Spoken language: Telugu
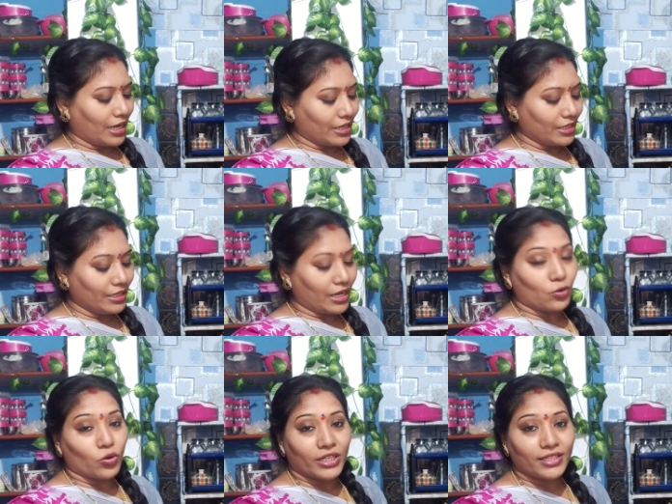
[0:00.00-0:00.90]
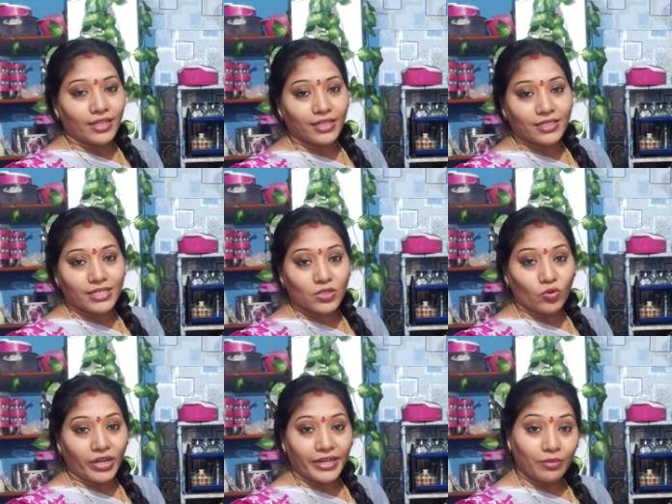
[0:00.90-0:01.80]
కానీ నాకు ఒకదానికి
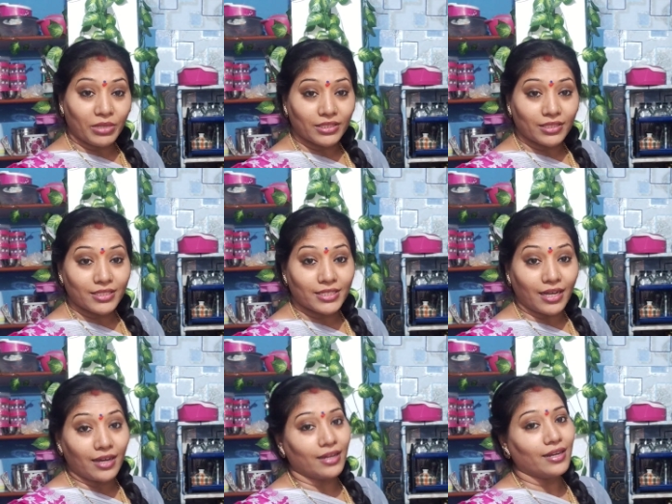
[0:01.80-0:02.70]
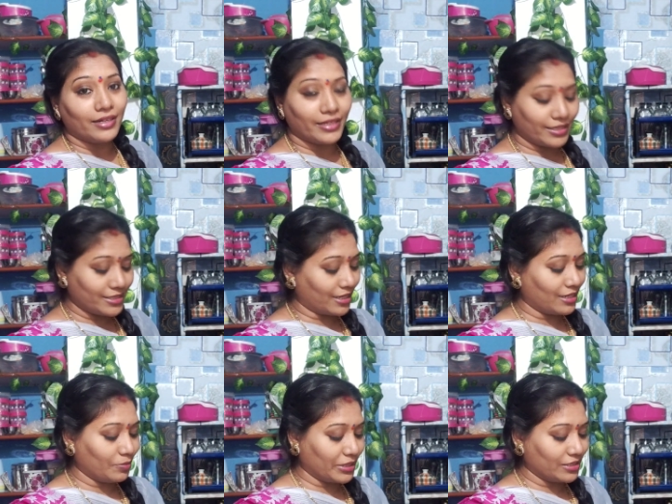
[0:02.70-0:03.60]
చేసుకోవాలంటే మాత్రం చాలా అంటే
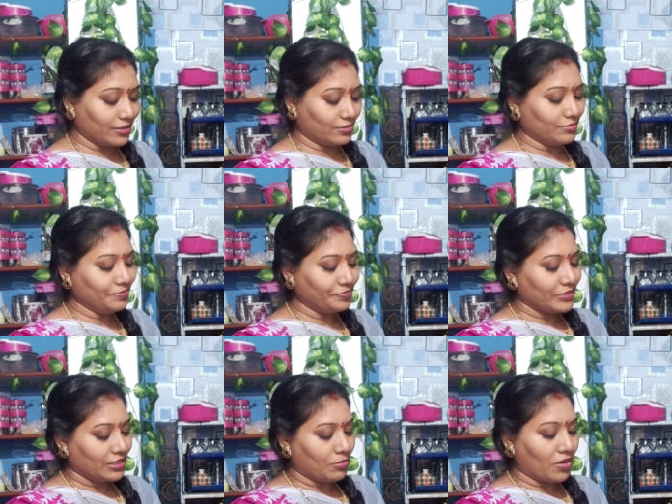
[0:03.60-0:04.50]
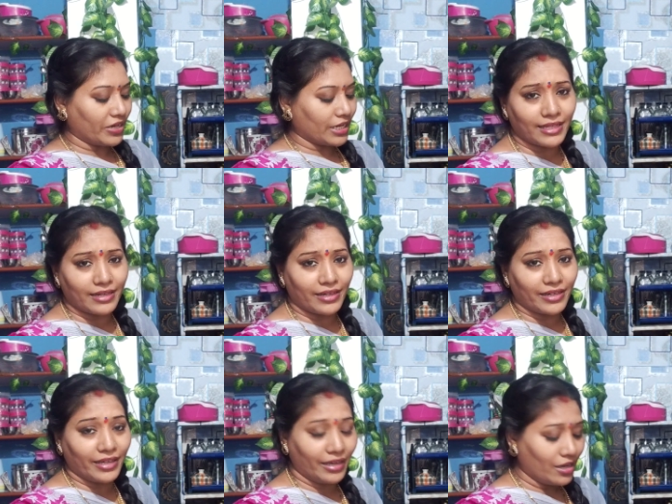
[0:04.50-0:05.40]
చాలా బద్ధకం మా
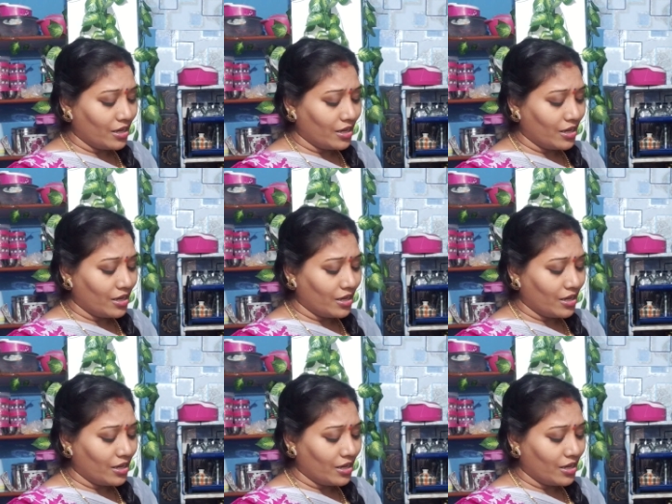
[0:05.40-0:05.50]
వసదానండి